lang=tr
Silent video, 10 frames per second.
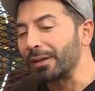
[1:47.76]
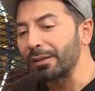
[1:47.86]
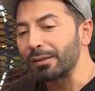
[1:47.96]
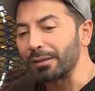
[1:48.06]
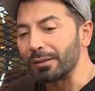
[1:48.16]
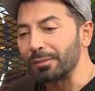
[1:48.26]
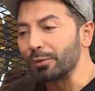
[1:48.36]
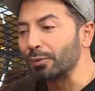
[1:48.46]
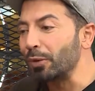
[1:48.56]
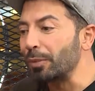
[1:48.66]
var. E,
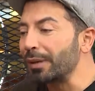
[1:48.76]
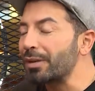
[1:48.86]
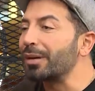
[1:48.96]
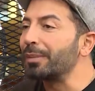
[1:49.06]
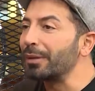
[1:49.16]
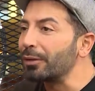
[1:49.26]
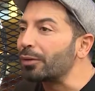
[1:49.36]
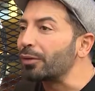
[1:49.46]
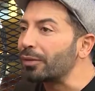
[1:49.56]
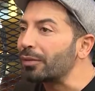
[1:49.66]
mutlu olmaya
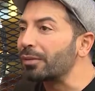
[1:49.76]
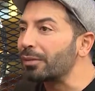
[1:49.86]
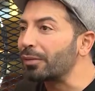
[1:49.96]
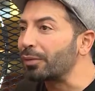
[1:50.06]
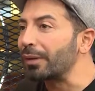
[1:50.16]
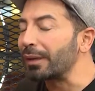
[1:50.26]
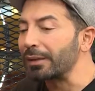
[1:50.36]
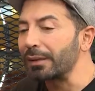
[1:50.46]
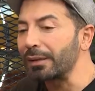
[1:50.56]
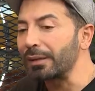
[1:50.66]
çabalıyoruz
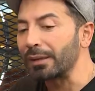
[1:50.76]
sürekli.